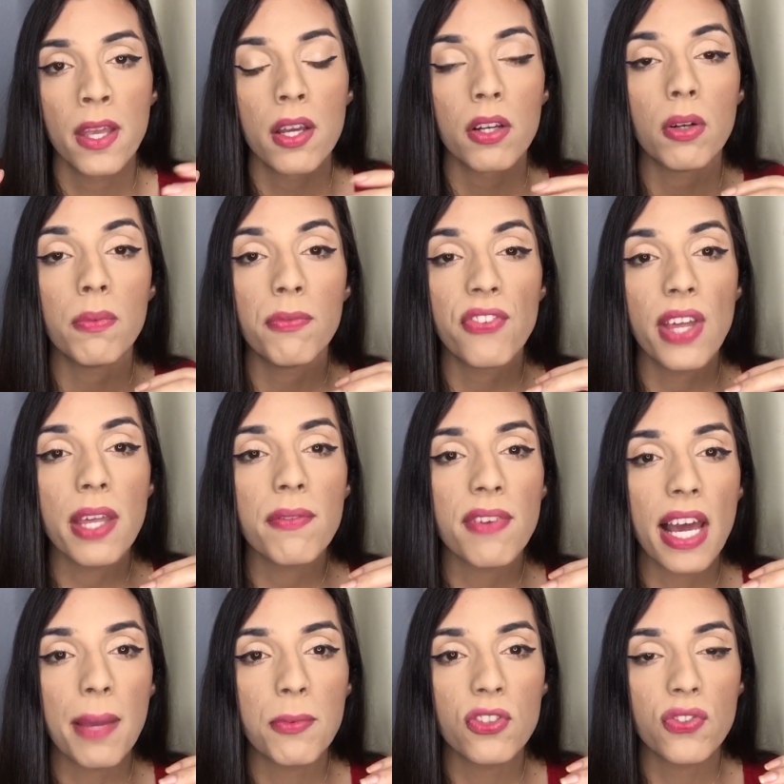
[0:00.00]
Como bem
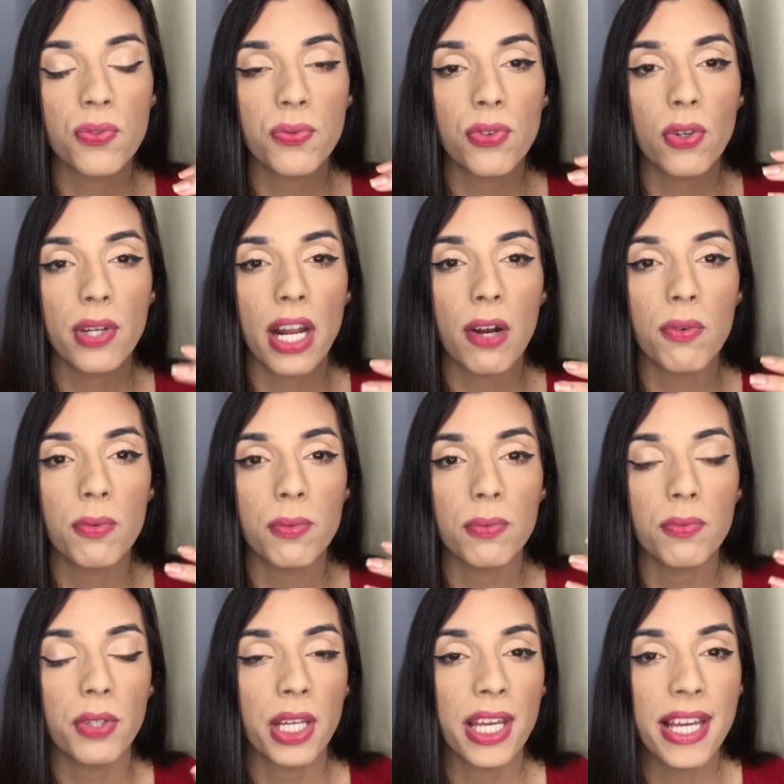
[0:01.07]
vibe de floral
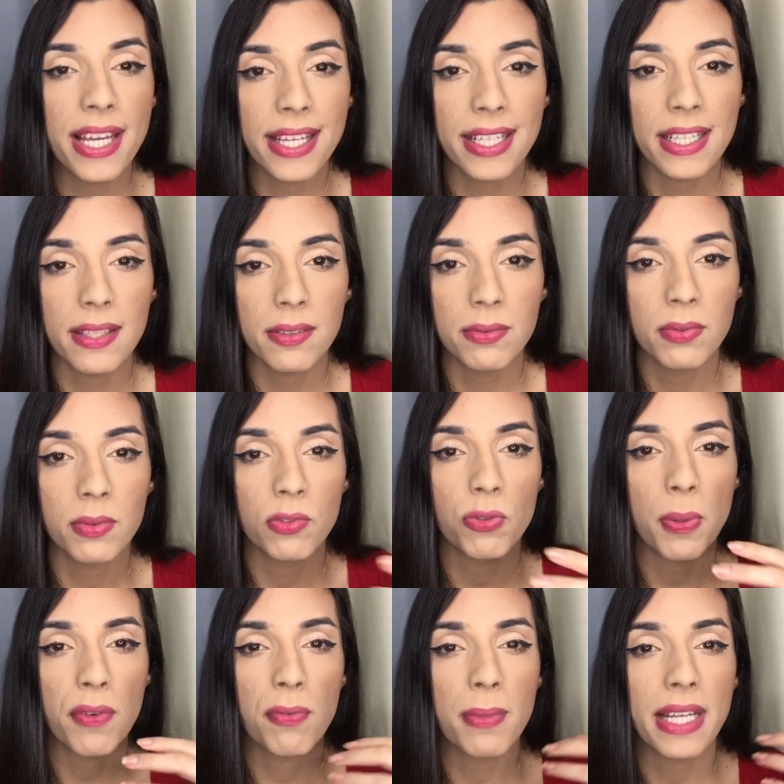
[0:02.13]
rica, de
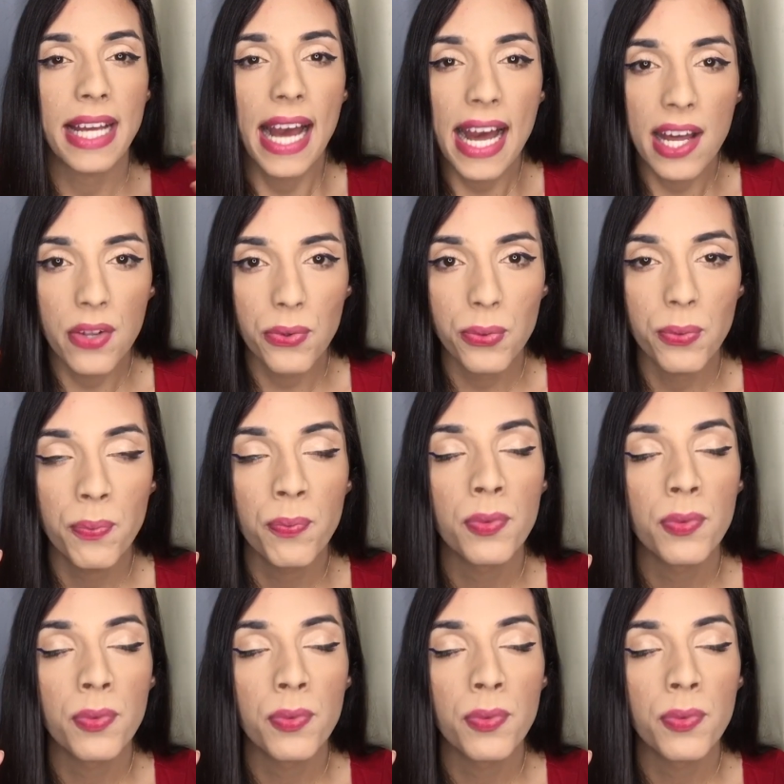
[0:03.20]
perfume caro.